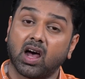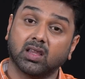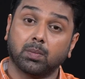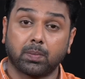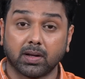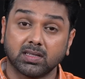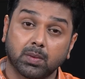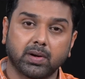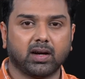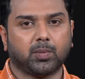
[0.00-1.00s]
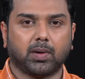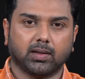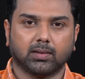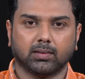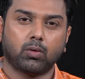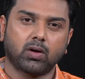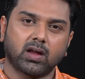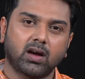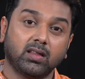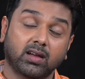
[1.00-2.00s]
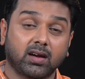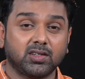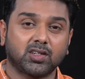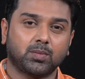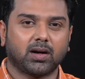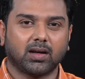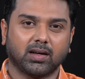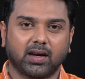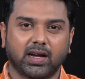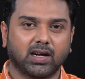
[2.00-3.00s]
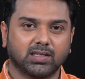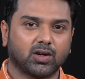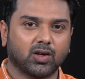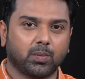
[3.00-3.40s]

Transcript: அந்த ப்ரெஸ் எப்படி எடுத்துப்பாங்க போட்டு எழுதி கிழிச்சிட மாட்டாங்க இந்தியன்ஸோட